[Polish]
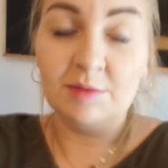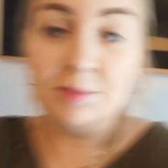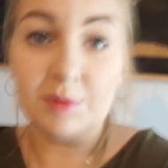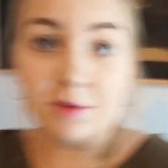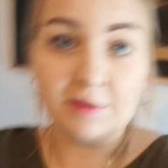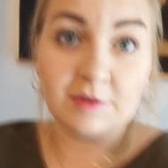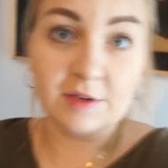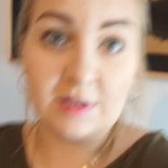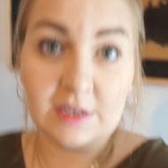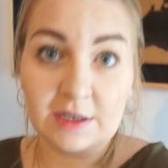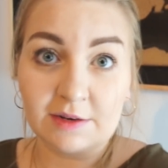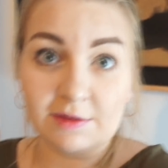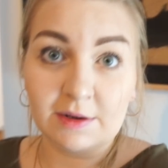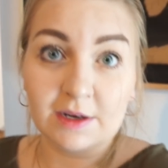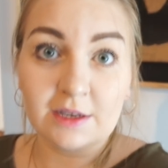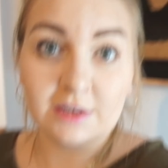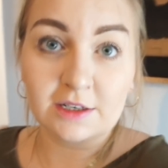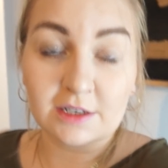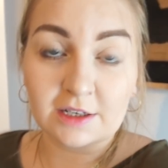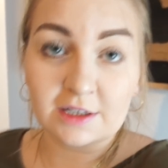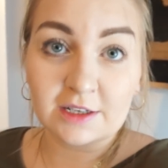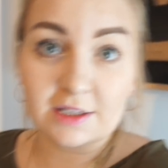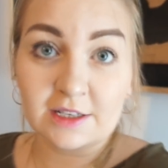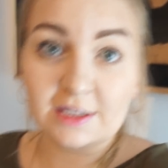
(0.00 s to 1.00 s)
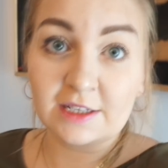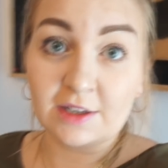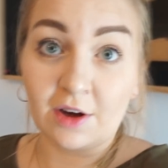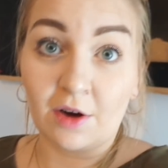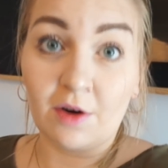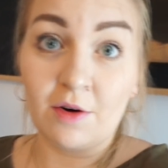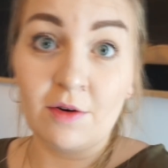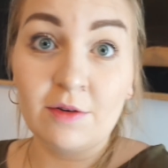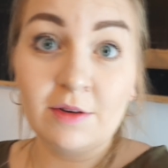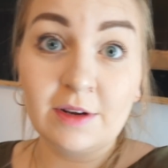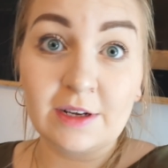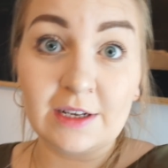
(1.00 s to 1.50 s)
i powiedziała, że
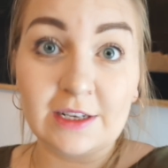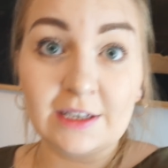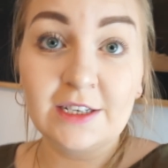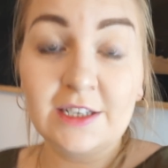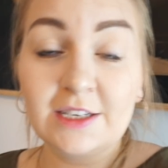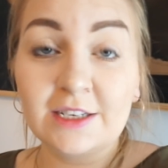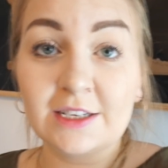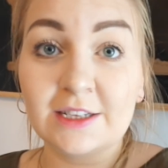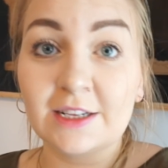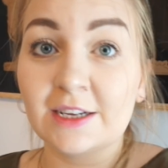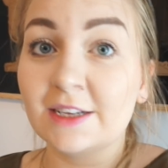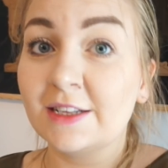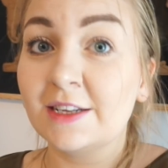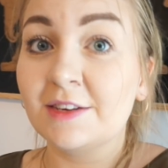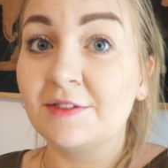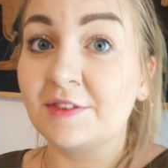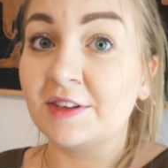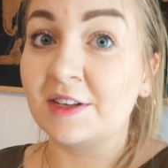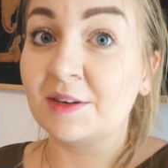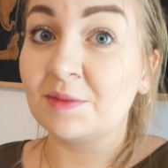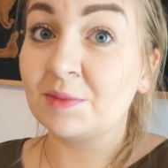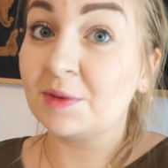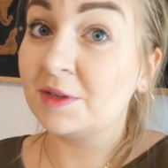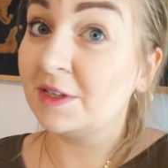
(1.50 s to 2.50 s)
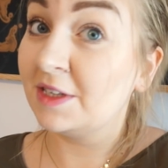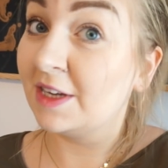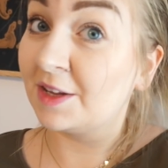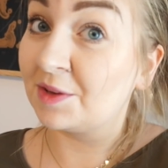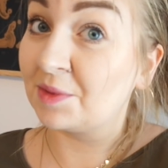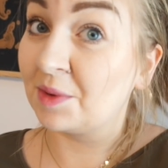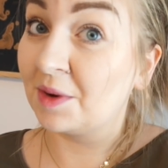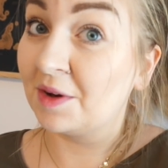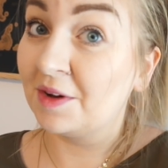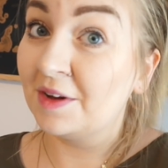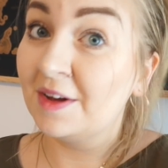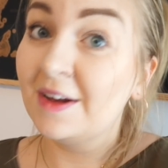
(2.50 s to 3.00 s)
chcą iść na Dawida
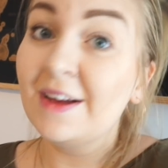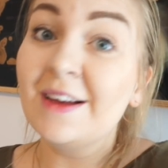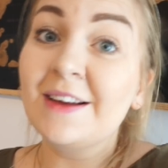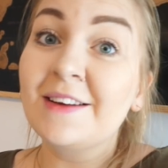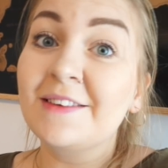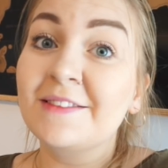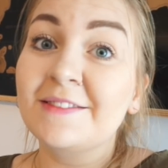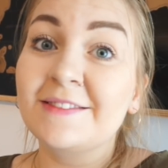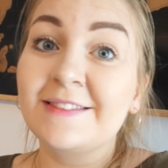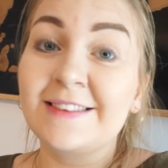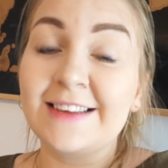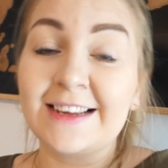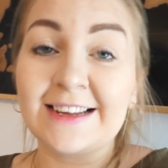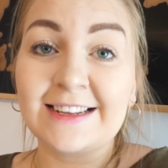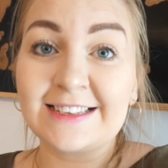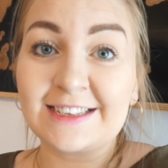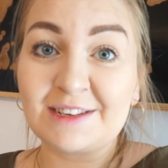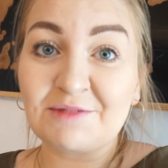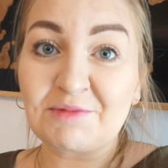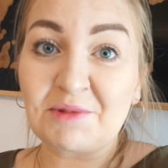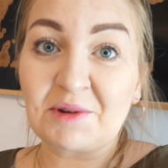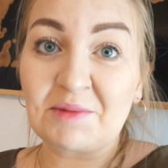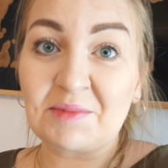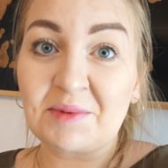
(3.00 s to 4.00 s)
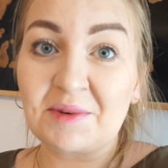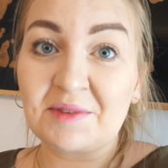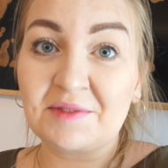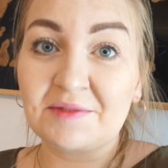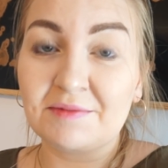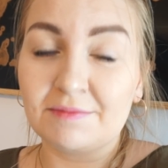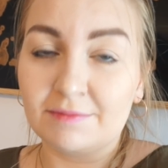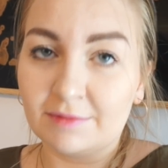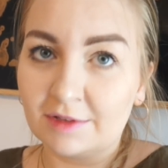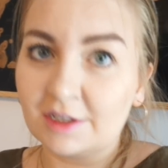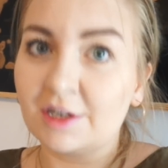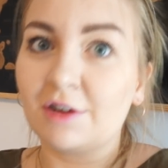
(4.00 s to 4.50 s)
podsiadło. Więc a propos,
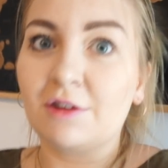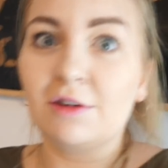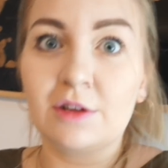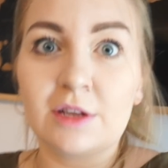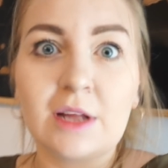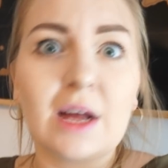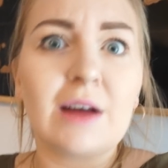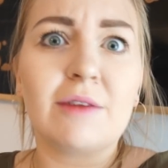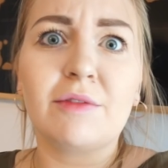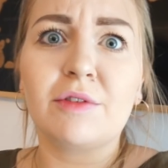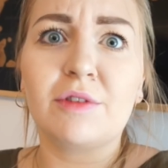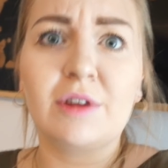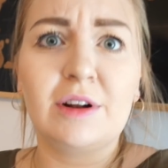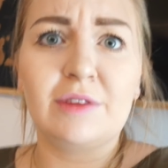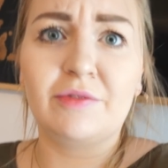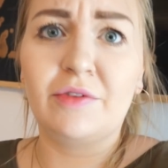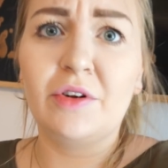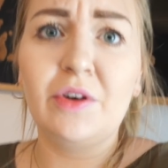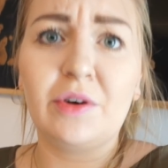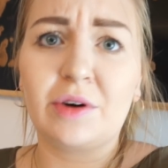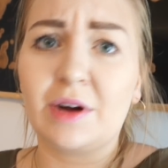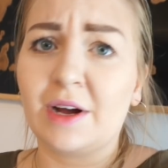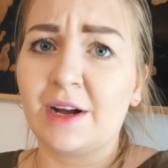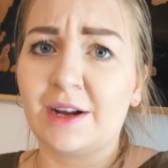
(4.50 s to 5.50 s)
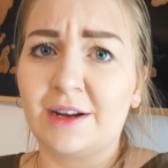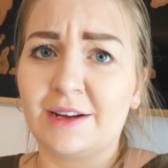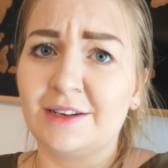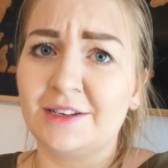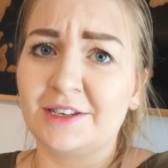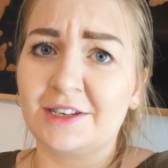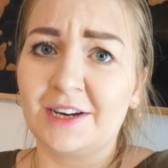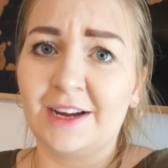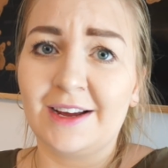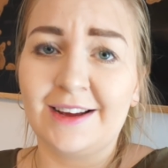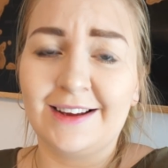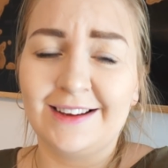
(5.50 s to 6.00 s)
że oglądała w ogóle vloga i
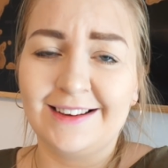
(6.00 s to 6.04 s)
że